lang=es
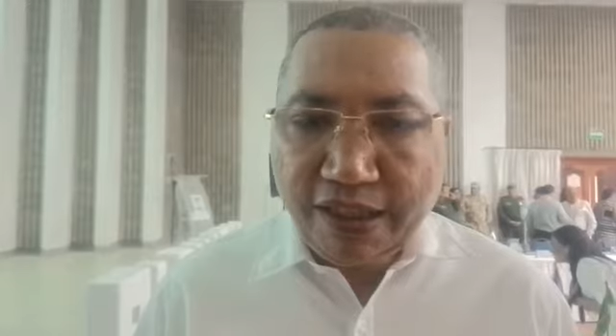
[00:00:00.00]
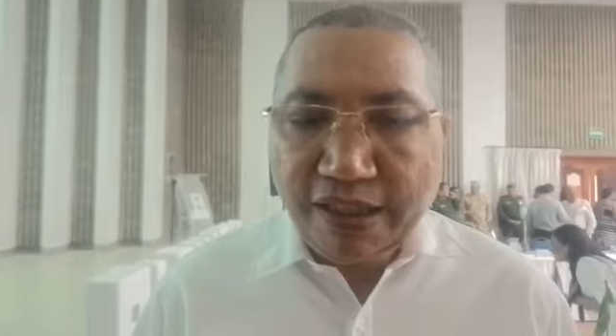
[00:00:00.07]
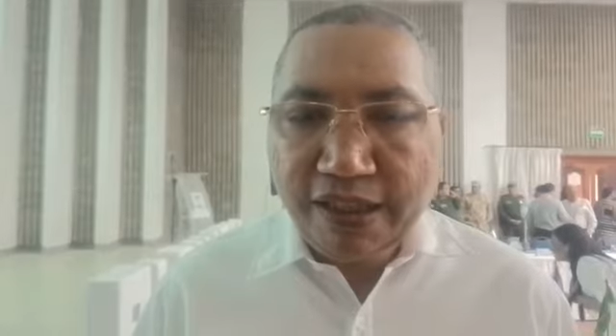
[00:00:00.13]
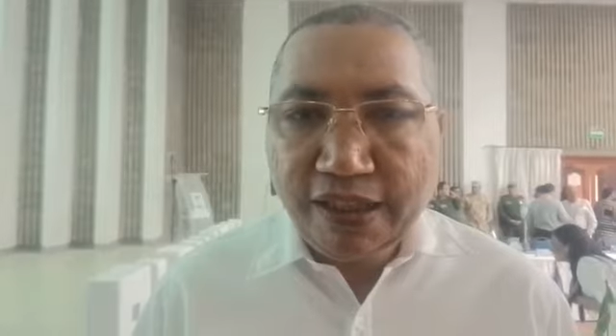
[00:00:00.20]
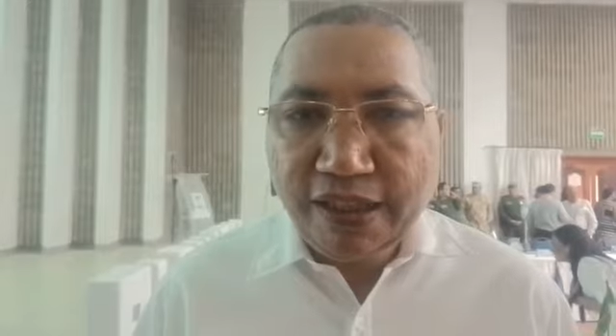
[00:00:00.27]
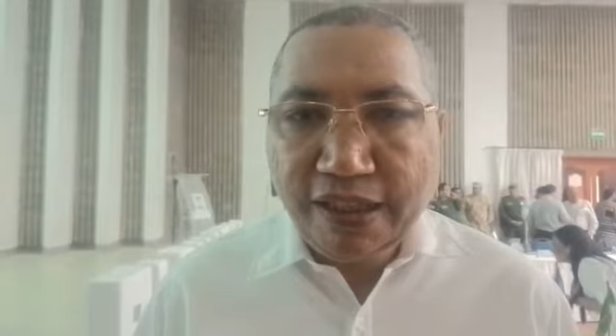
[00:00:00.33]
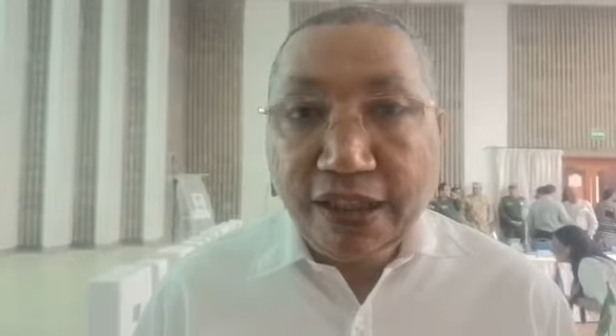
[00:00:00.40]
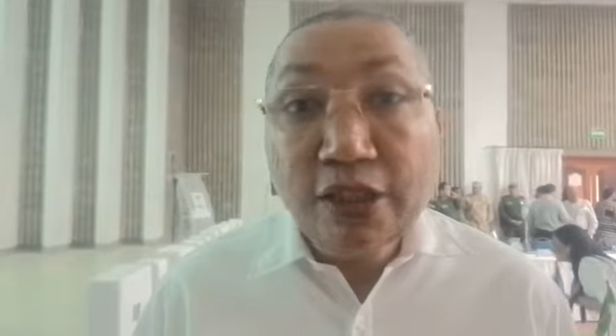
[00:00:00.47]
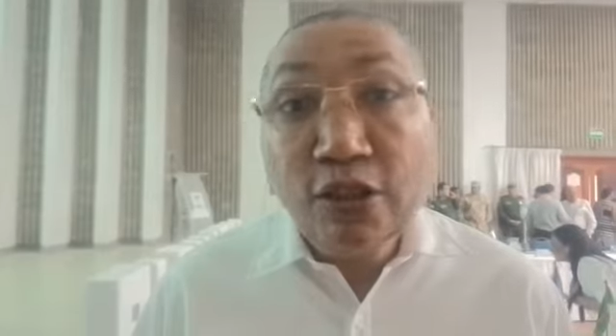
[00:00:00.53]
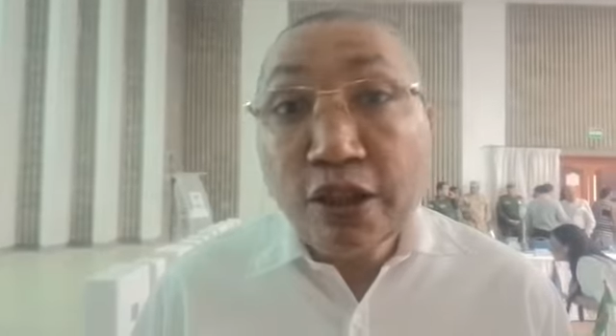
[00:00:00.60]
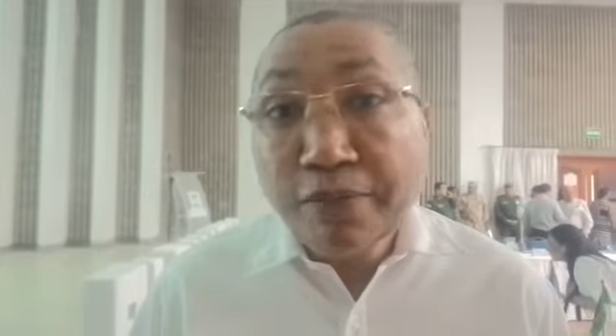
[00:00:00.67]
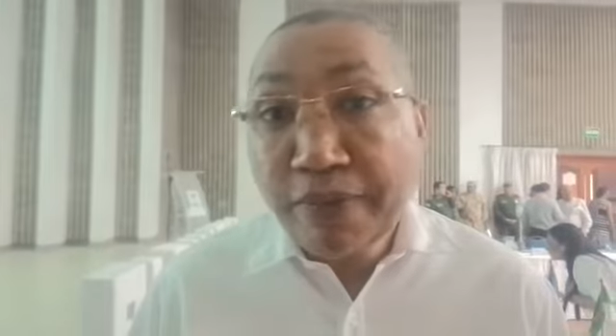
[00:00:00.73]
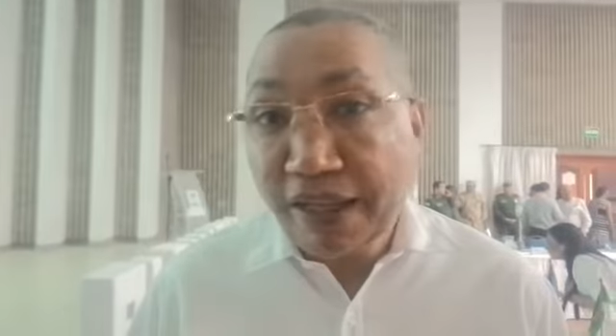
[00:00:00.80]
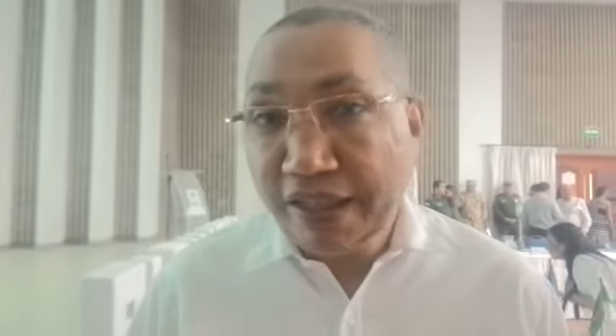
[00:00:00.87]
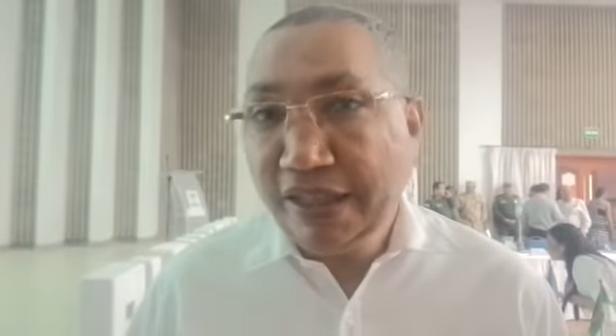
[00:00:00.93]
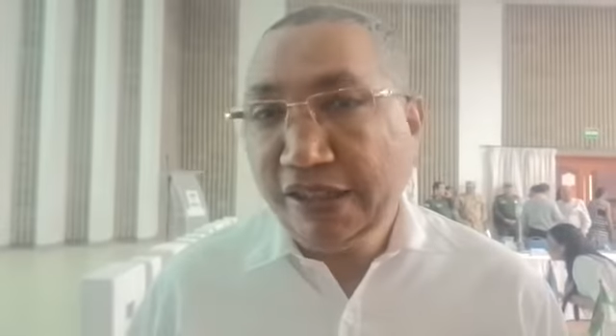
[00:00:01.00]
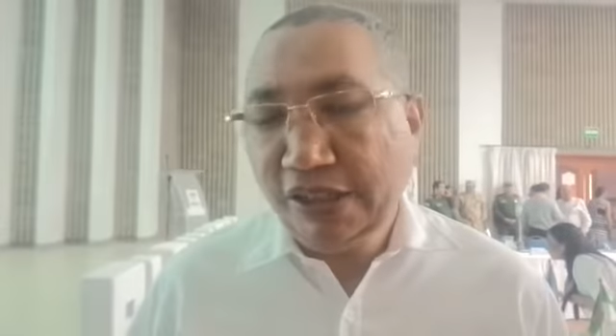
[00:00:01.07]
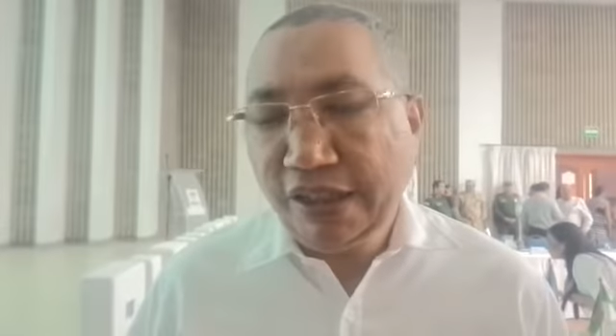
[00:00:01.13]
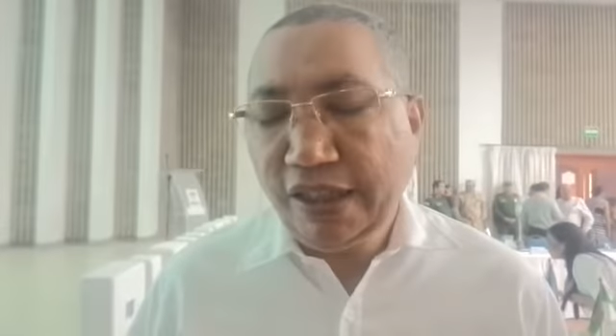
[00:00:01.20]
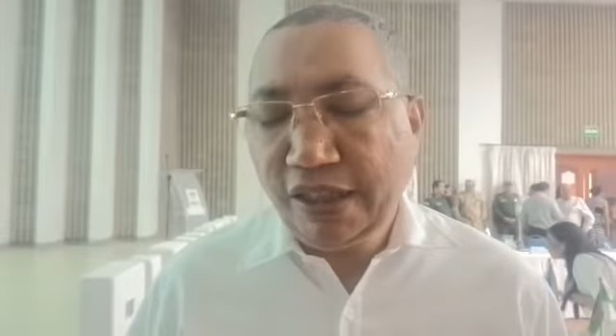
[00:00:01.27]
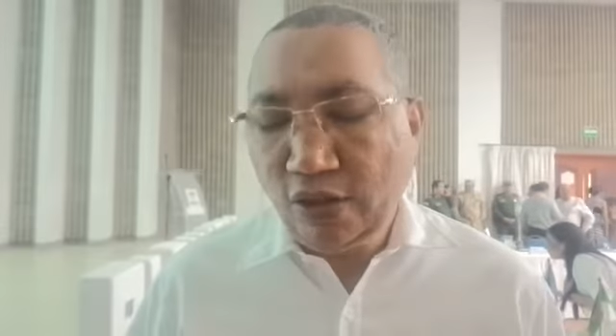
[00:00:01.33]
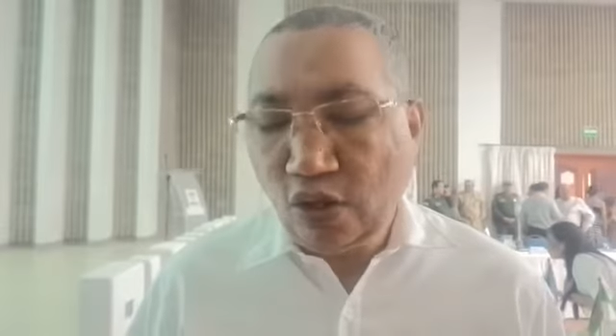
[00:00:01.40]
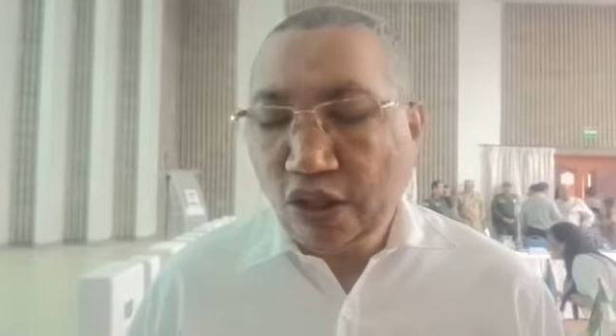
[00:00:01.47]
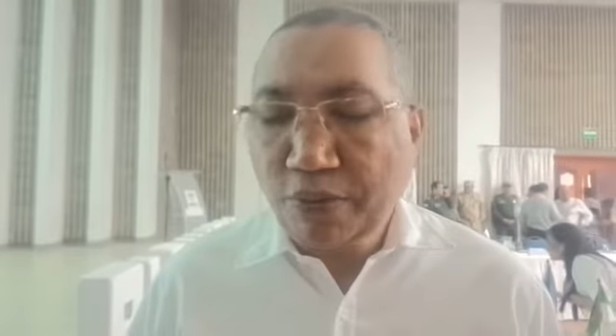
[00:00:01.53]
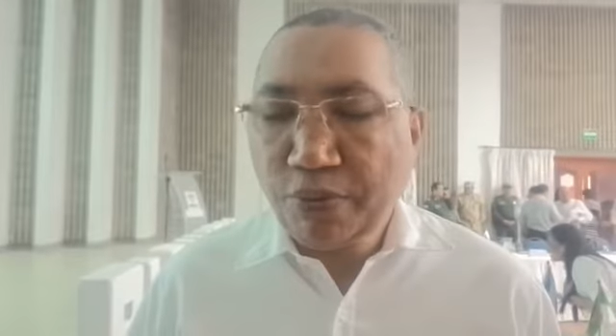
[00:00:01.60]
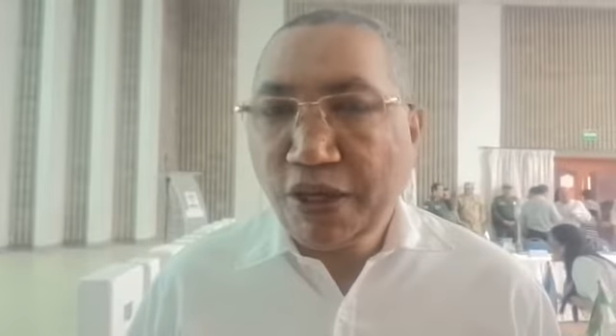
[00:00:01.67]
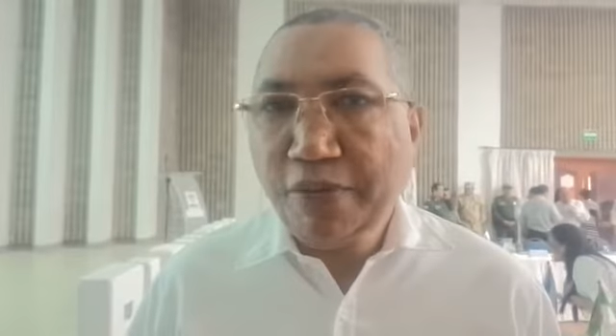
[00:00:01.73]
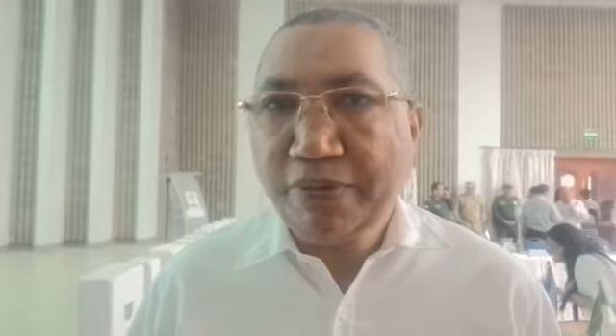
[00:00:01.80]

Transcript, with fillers: y imagínense